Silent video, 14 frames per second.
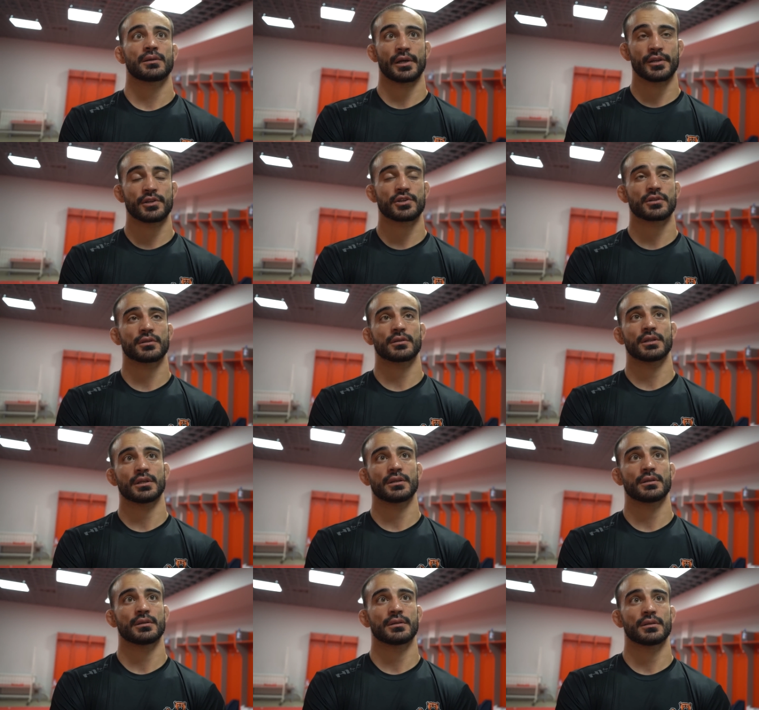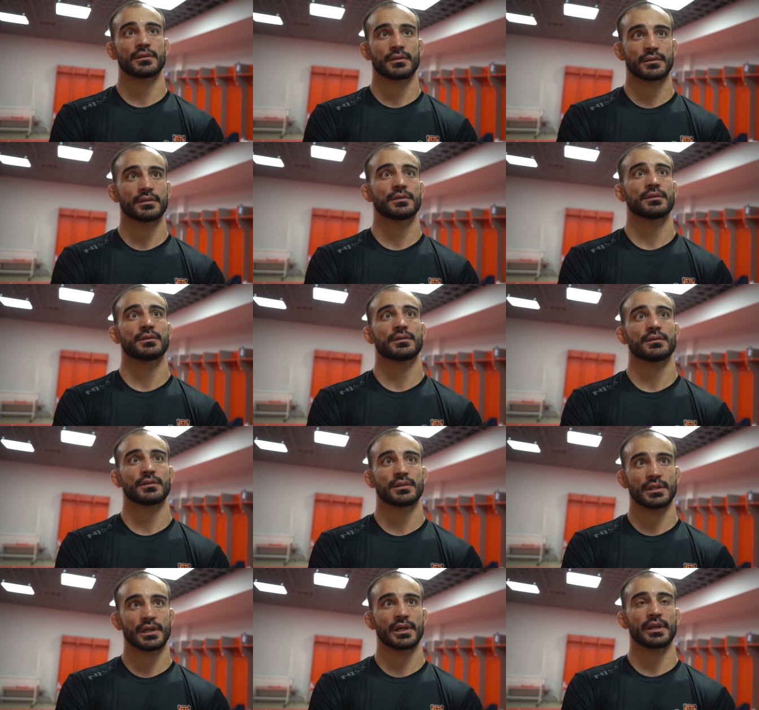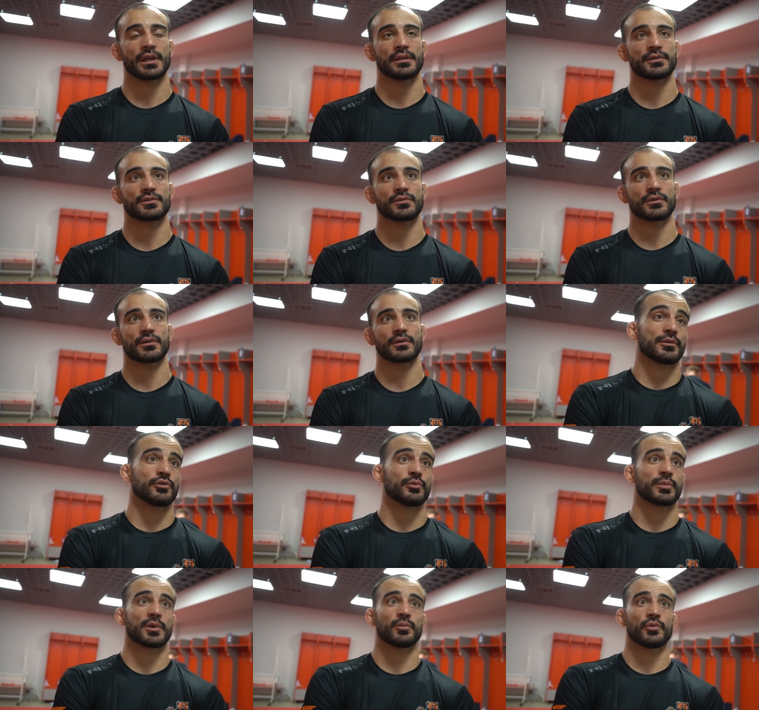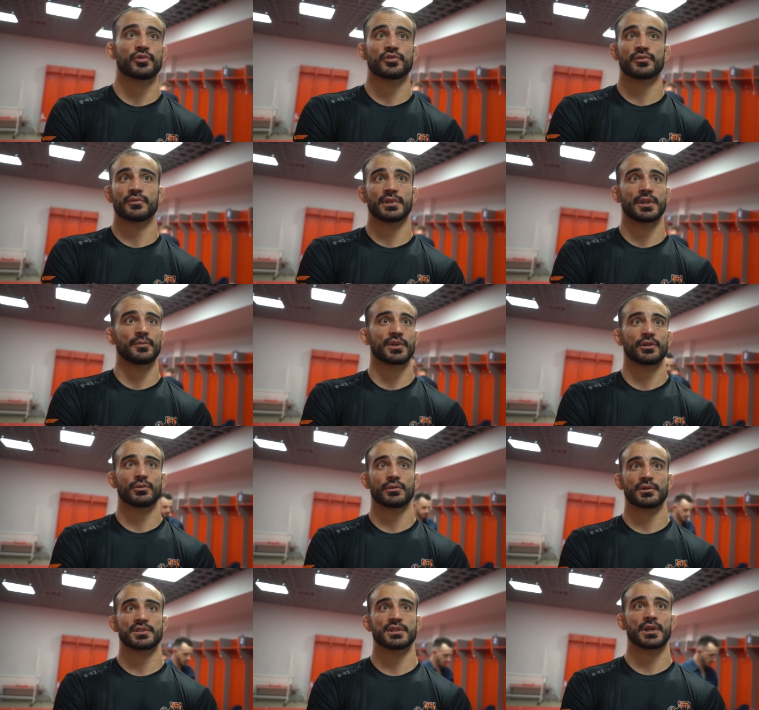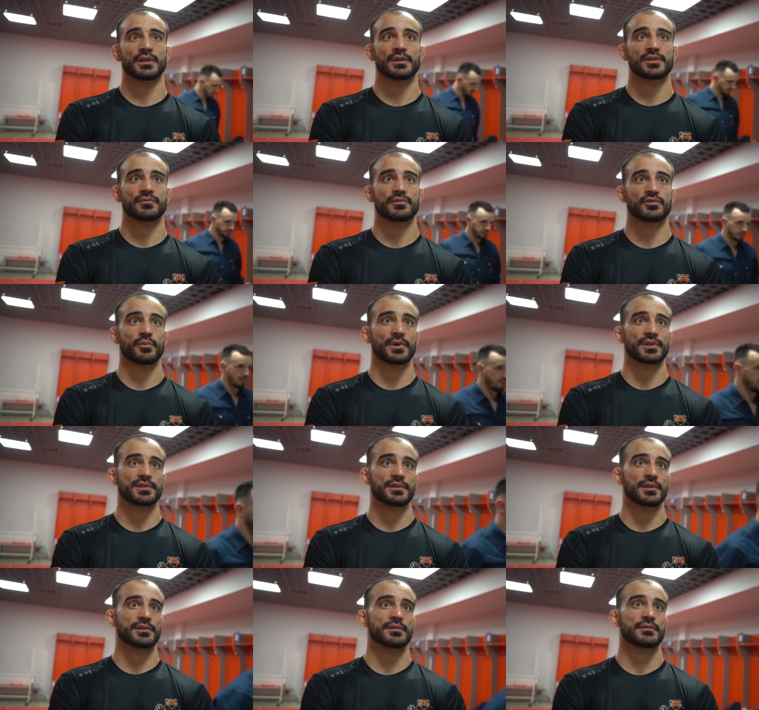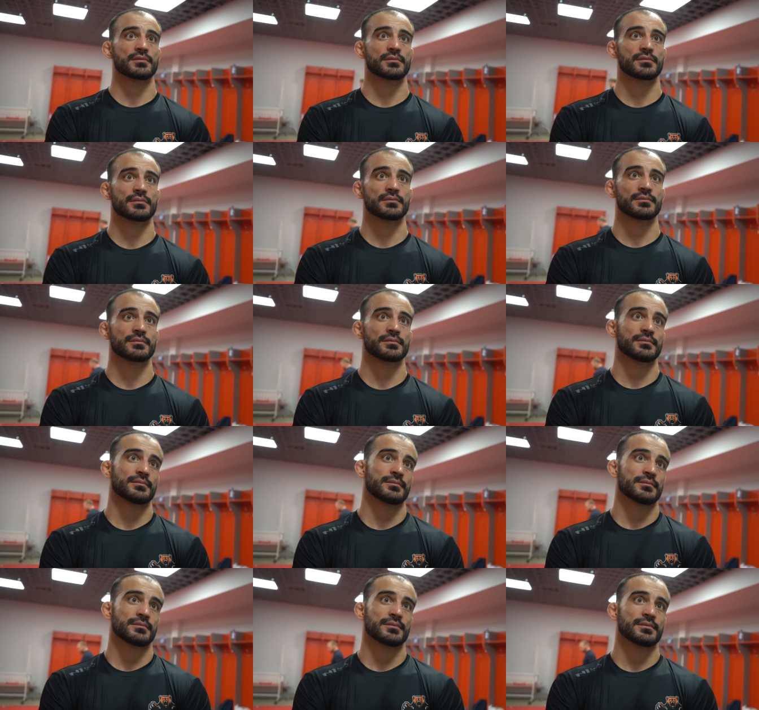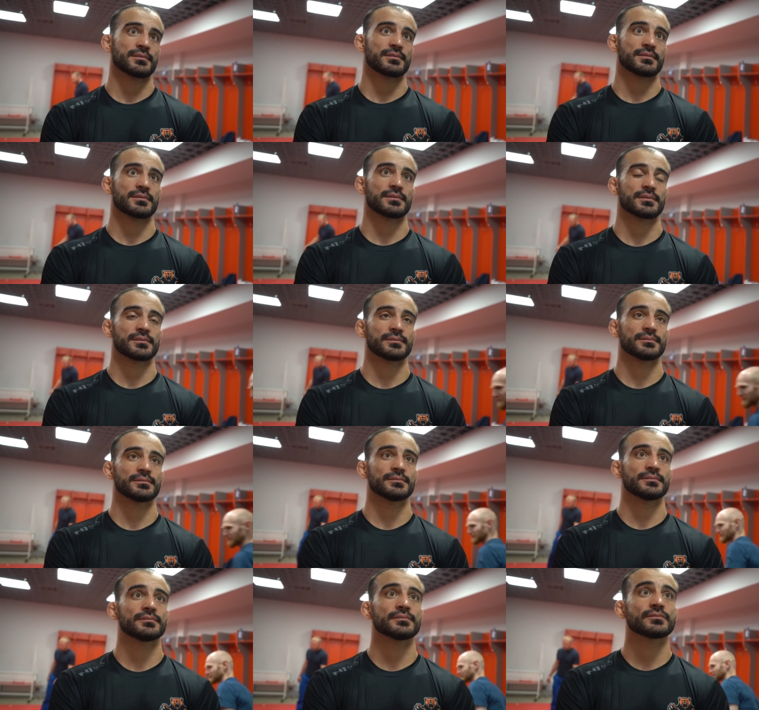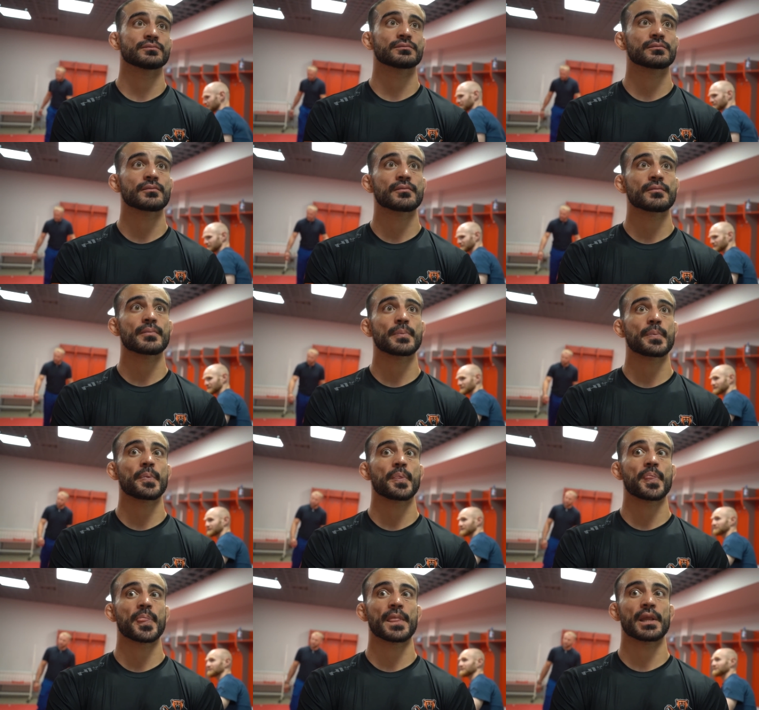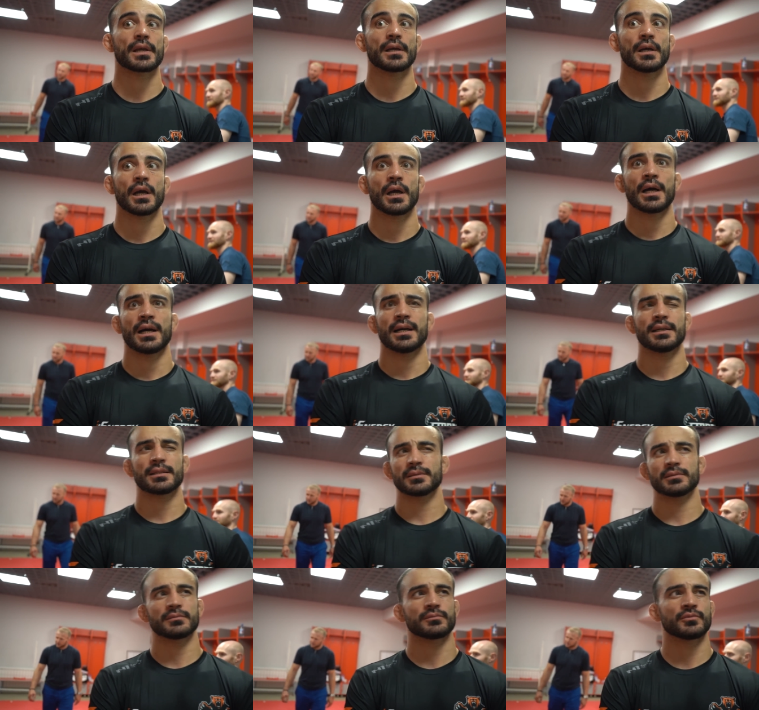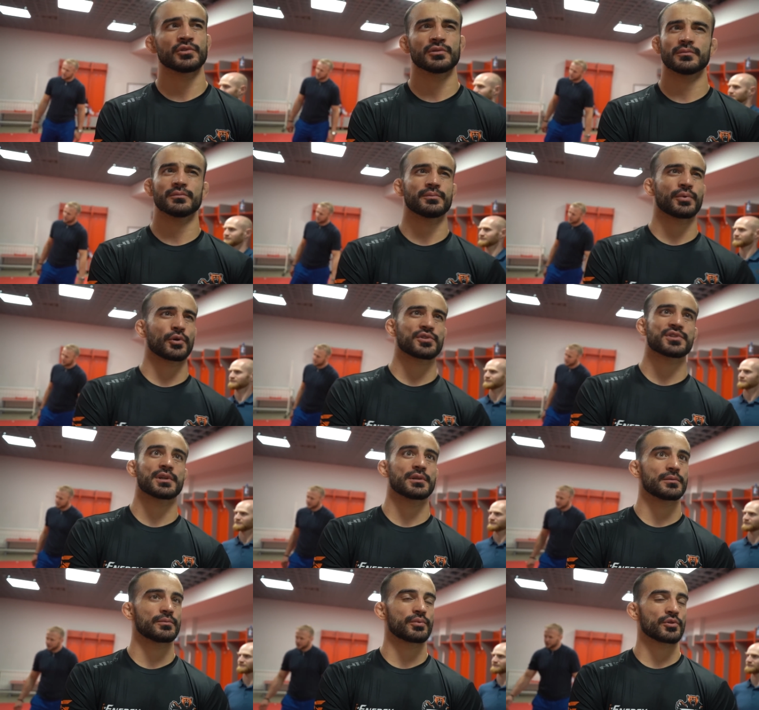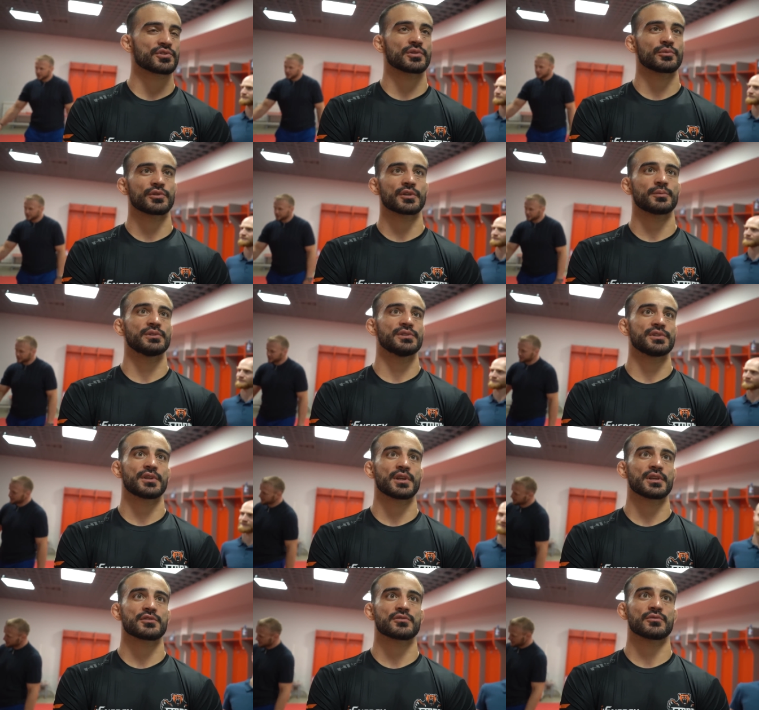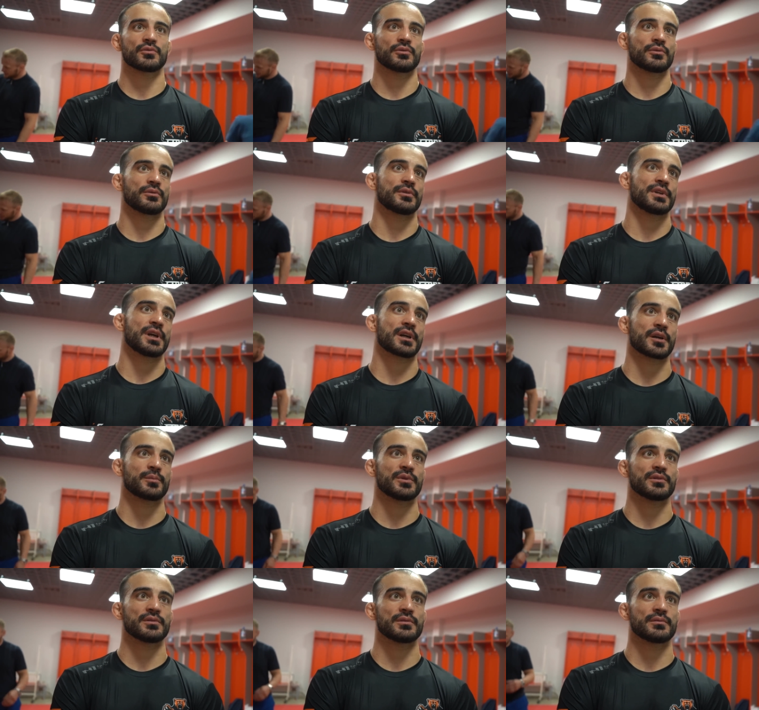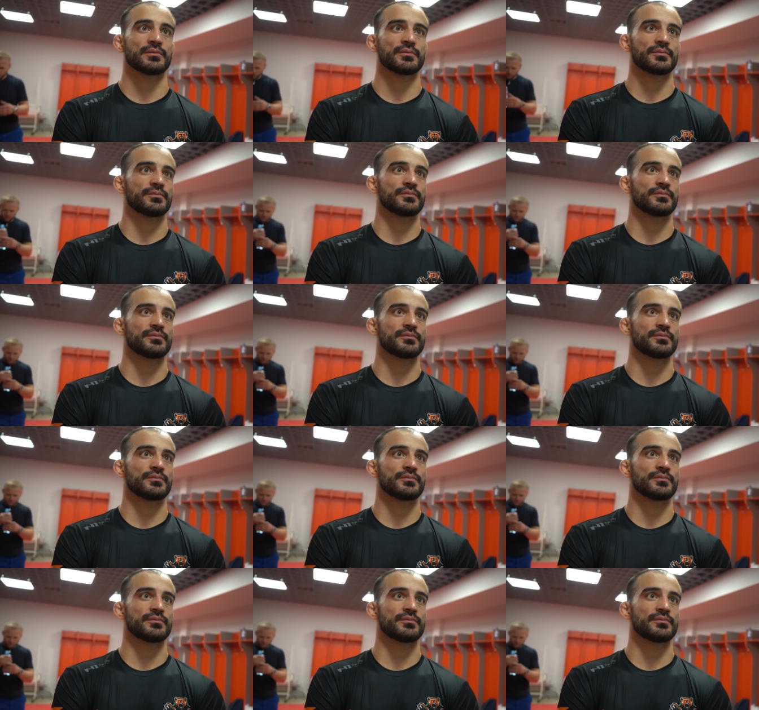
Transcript: Конечно, да. Реальная история? Да, реальная история. Родной промоушен. Для меня только за радость выступать здесь. А там соперники, соперников предлагали или просто Это, ну, просто, просто у них был интерес, но я как бы